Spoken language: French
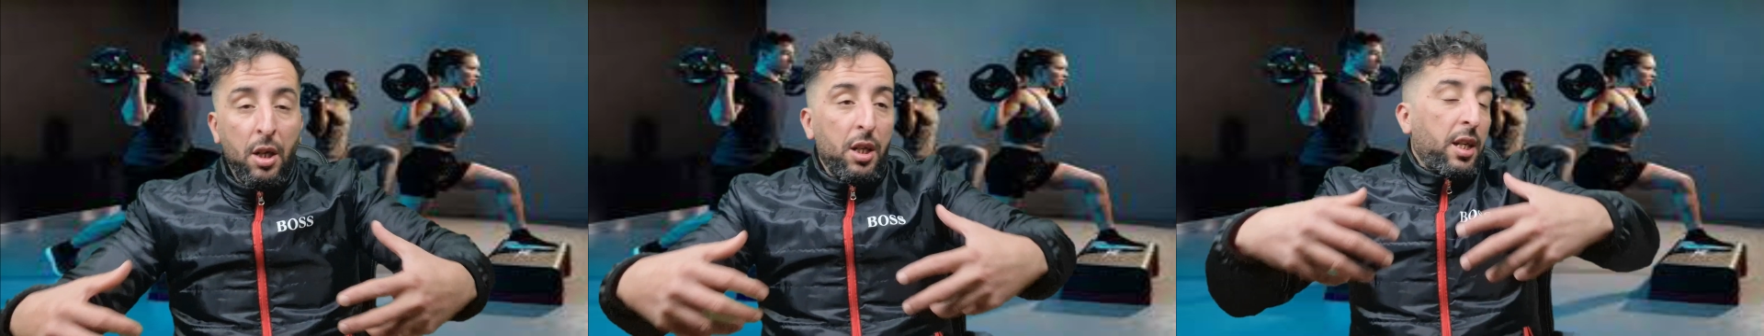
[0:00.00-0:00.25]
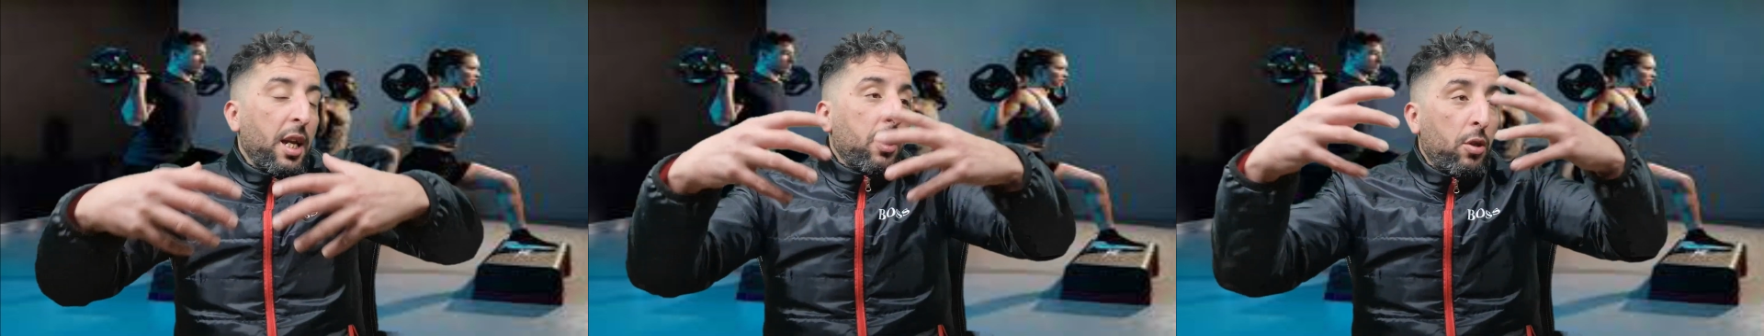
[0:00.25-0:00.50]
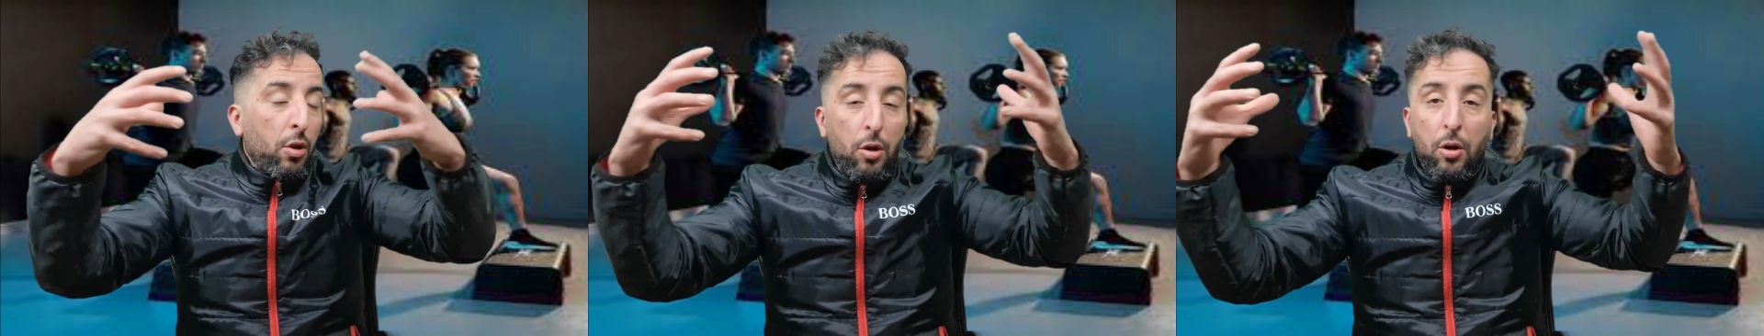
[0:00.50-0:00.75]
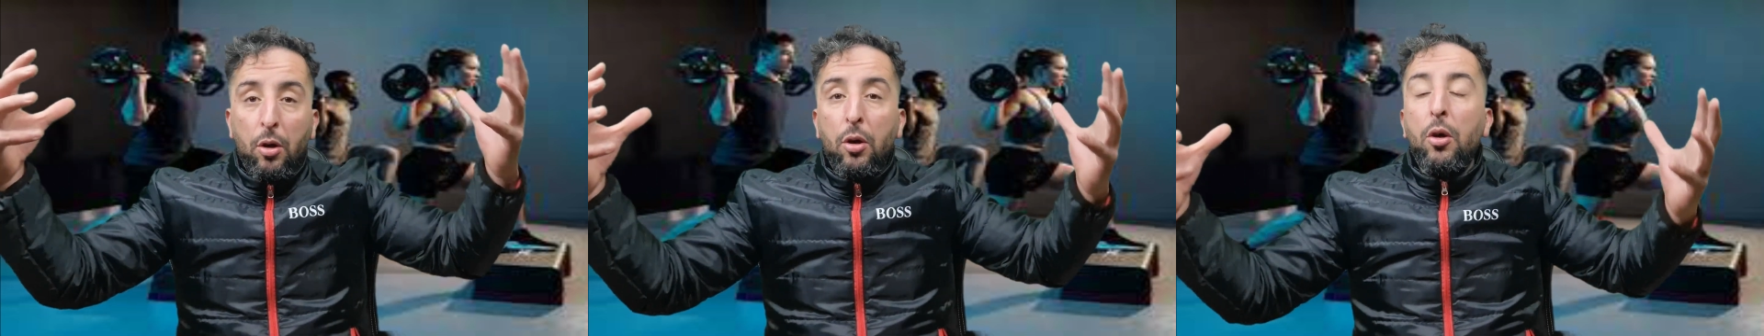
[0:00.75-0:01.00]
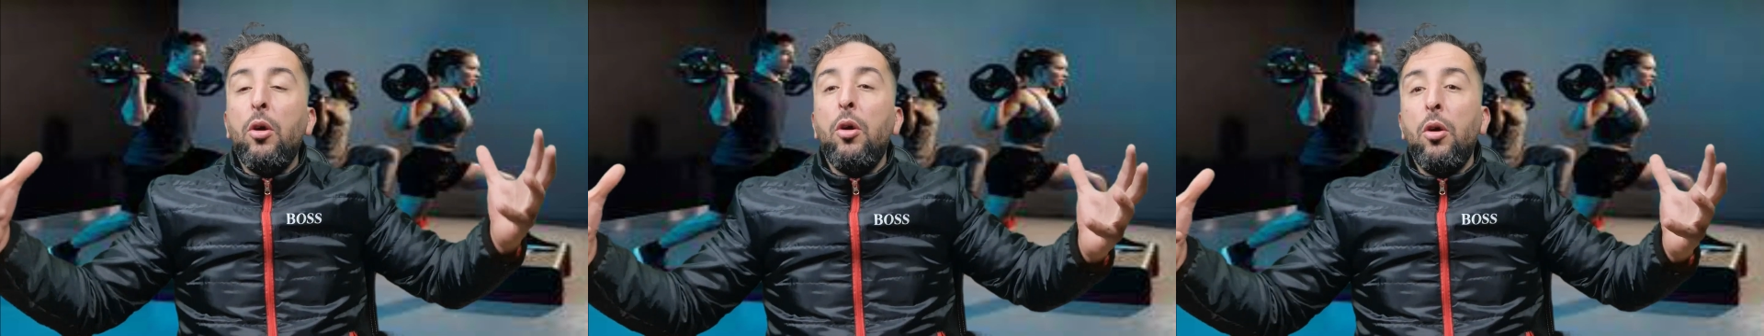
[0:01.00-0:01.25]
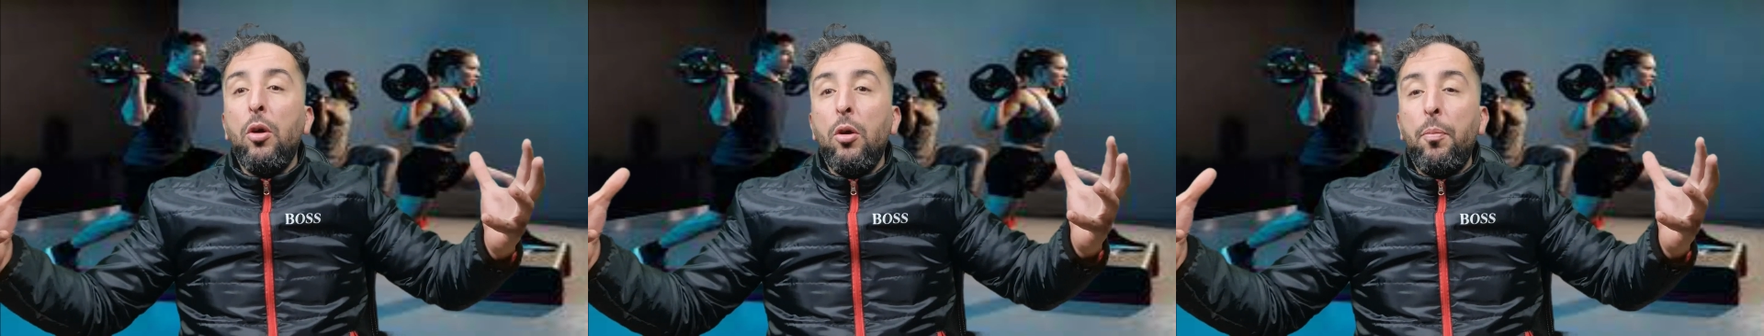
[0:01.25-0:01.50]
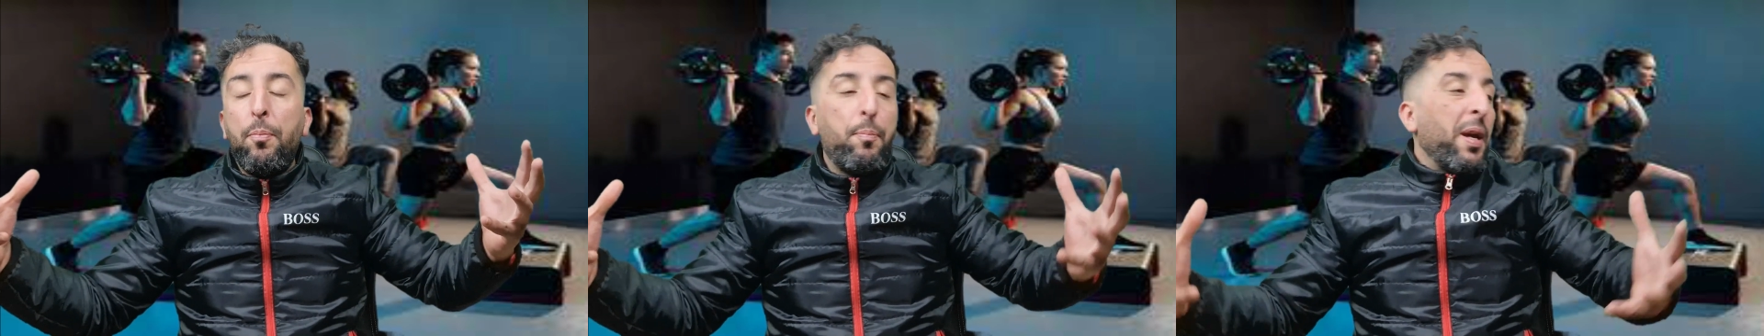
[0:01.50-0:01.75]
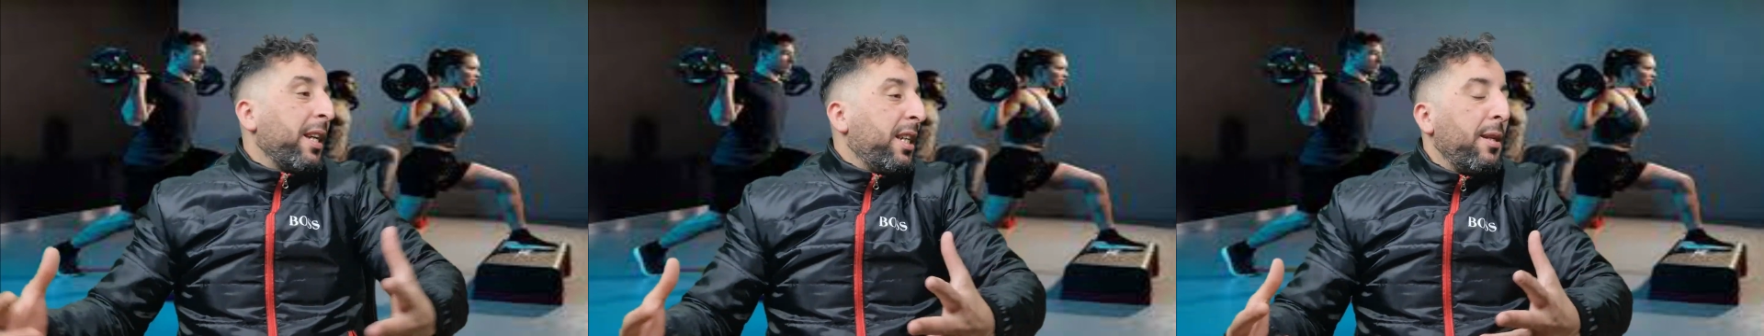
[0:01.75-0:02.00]
quelques euh,
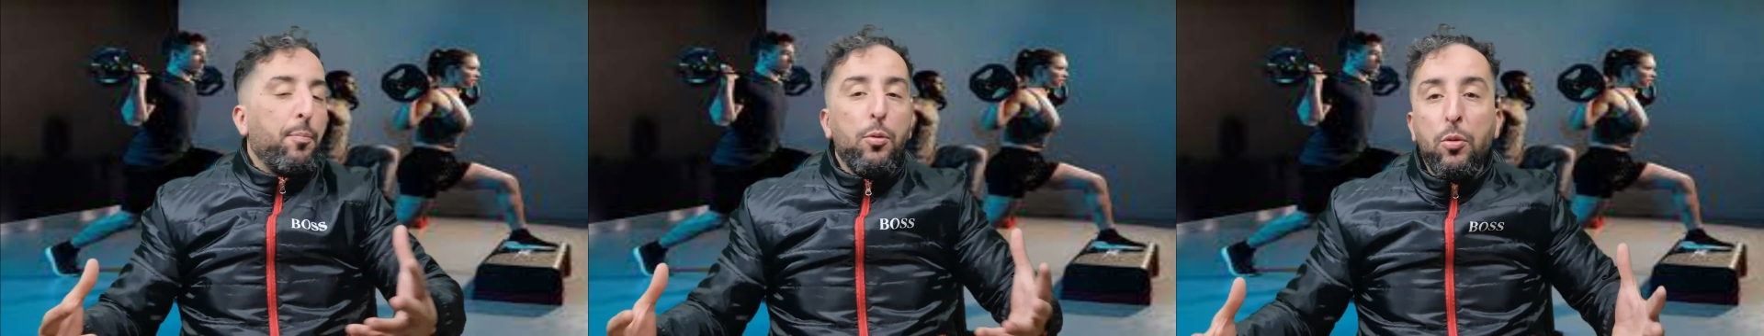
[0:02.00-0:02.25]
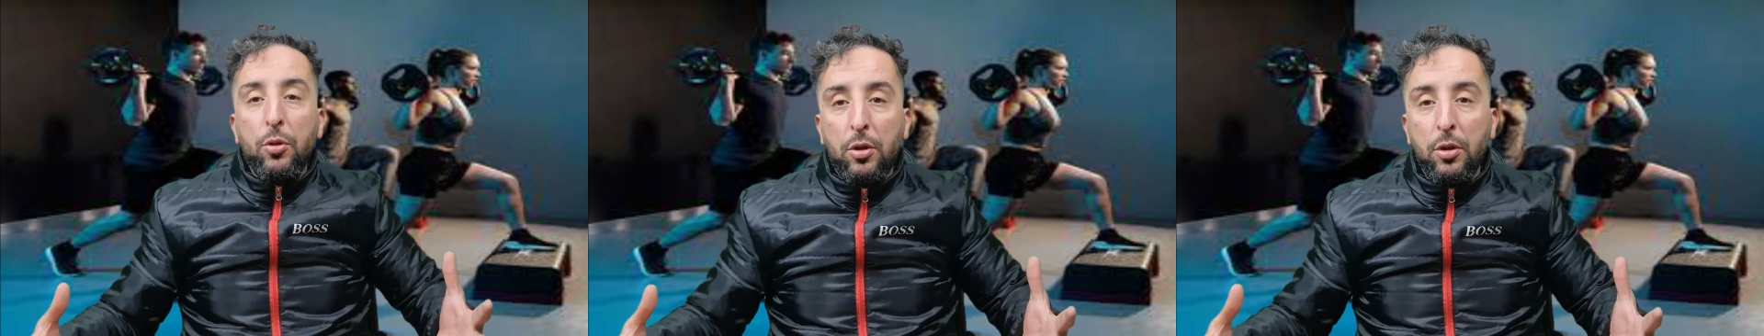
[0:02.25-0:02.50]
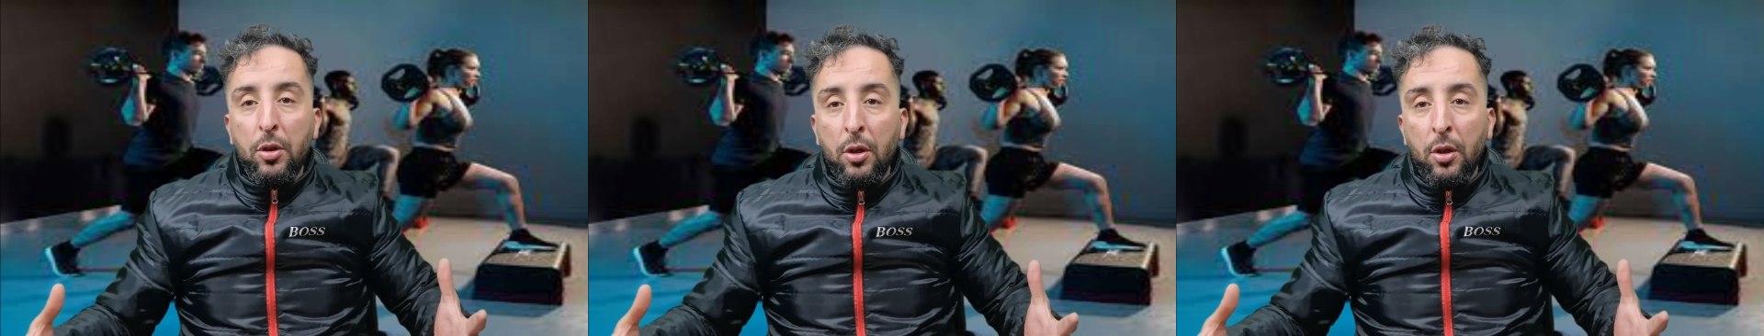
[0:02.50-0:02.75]
pecs qui poussent.